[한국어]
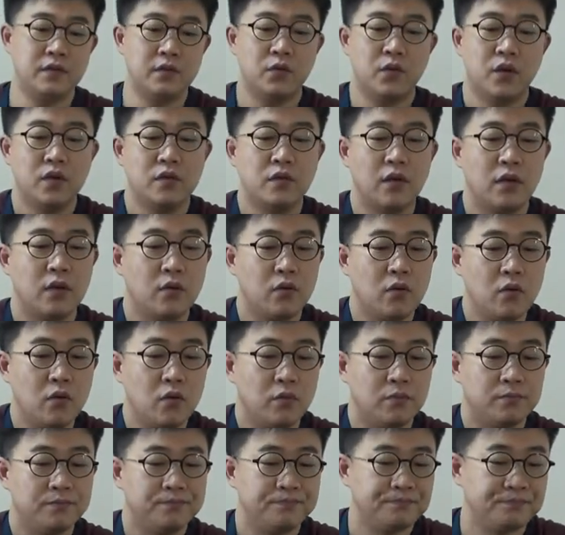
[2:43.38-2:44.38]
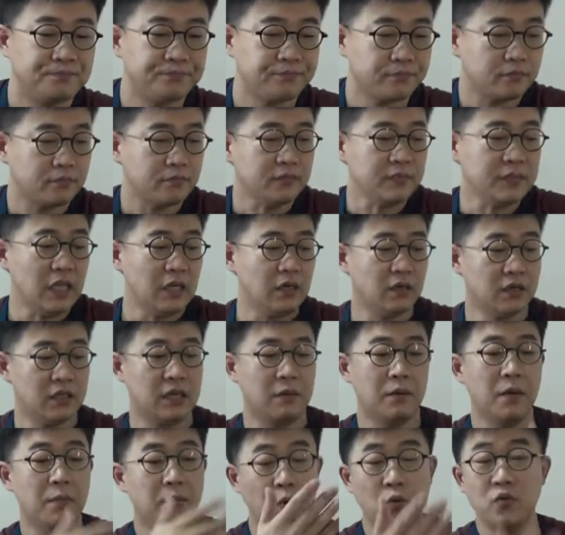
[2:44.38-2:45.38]
그래서 이렇게 되어 있고
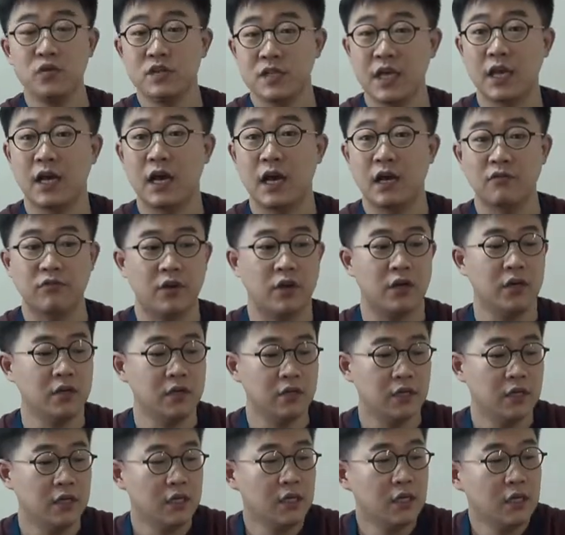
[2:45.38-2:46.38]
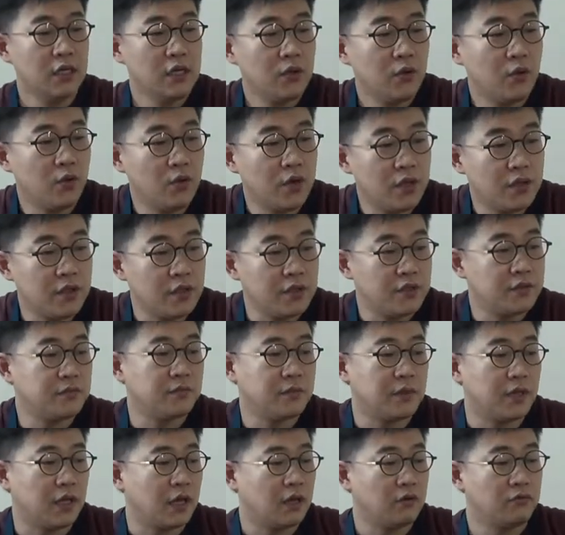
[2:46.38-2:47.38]
그 다음에 본체 가고요. 이렇게 되어
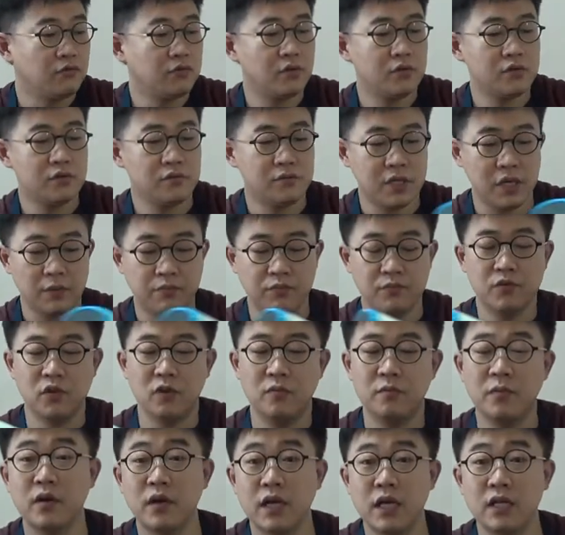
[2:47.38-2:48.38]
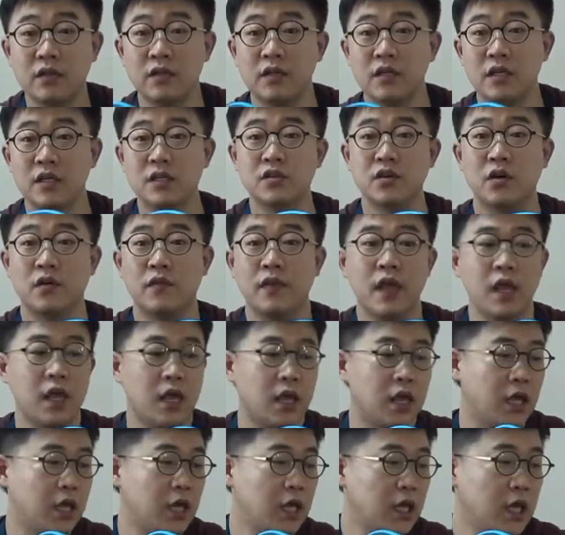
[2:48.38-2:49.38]
있습니다. 우선 좀 제품 설명을 해드리기
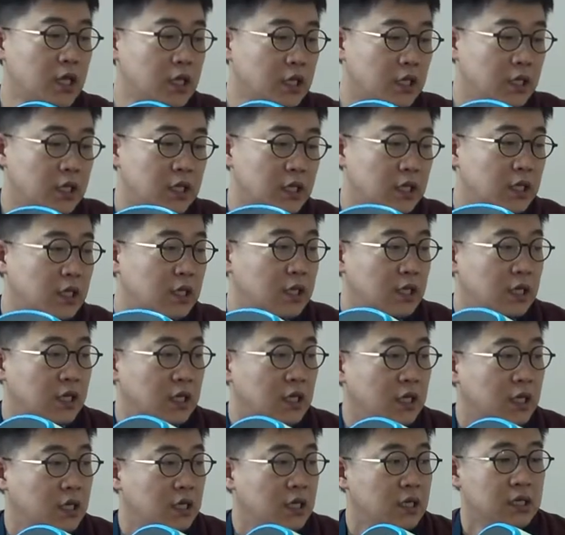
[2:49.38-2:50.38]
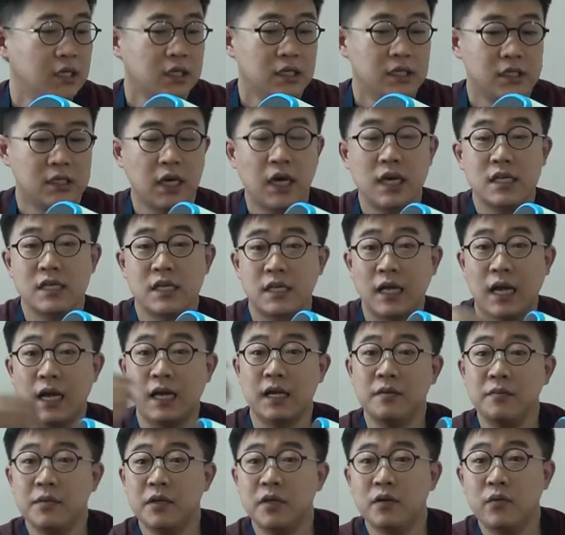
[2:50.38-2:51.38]
전에 제가 이제
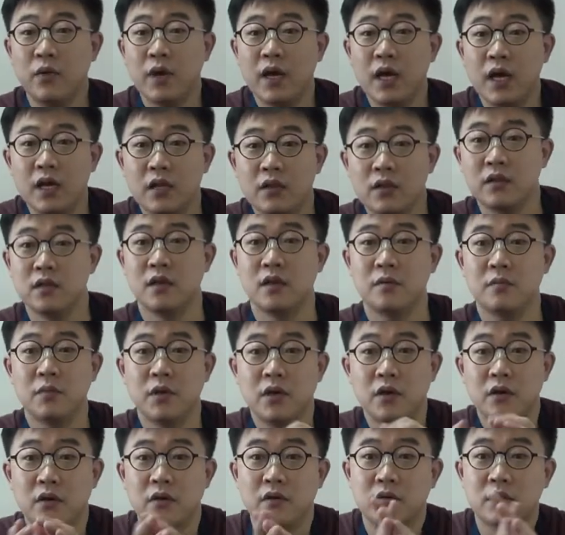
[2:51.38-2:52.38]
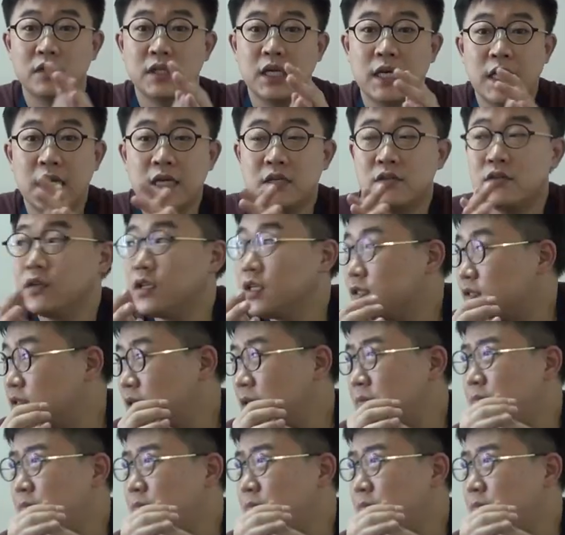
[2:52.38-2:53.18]
다리미를 왜 하게 됐냐면 제가 예전에